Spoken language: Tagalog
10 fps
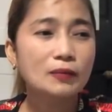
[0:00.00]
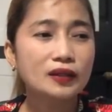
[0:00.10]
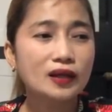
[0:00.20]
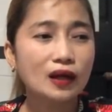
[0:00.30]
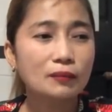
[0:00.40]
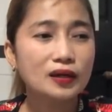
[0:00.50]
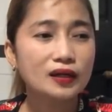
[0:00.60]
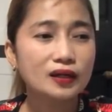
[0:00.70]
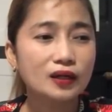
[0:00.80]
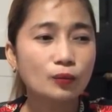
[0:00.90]
naman din kami
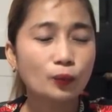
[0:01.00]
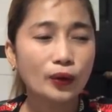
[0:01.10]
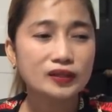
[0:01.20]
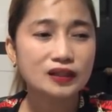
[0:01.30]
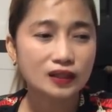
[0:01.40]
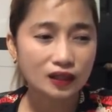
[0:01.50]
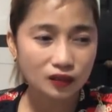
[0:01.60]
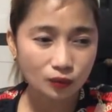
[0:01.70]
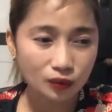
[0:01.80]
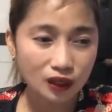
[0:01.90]
nagiging
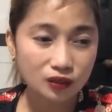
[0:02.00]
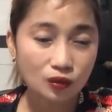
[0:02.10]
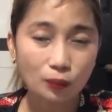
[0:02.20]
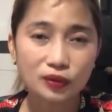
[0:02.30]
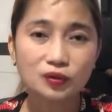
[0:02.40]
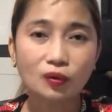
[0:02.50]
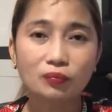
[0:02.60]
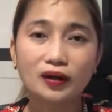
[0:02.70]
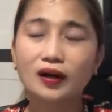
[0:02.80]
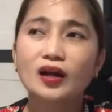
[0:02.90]
persigito ng
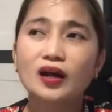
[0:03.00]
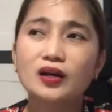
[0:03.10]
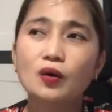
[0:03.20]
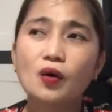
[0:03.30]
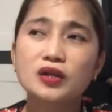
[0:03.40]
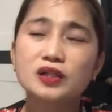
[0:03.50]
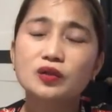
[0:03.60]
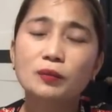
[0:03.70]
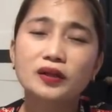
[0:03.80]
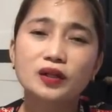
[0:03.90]
sobra-sobra. Ayoko kasi
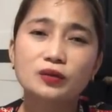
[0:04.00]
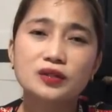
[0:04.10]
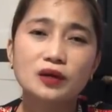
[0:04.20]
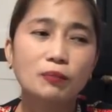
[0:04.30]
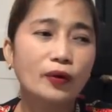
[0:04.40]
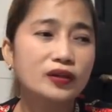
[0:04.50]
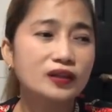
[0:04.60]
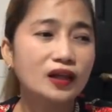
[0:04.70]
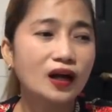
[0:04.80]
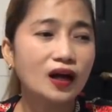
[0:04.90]
dumating dun sa point
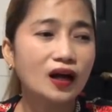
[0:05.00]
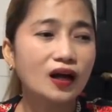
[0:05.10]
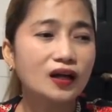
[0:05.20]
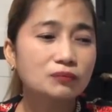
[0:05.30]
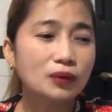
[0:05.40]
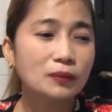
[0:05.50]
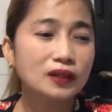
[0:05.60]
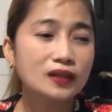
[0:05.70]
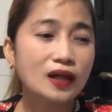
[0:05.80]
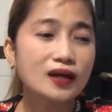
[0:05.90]
na pag
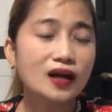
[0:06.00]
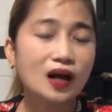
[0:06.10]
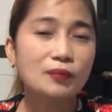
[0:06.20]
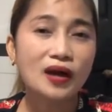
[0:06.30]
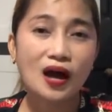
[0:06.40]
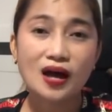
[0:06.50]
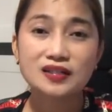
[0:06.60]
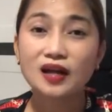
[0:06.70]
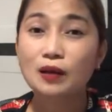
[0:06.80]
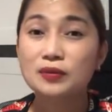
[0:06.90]
matanda na kami,
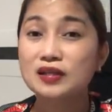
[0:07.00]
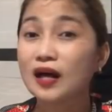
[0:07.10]
aasa kami sa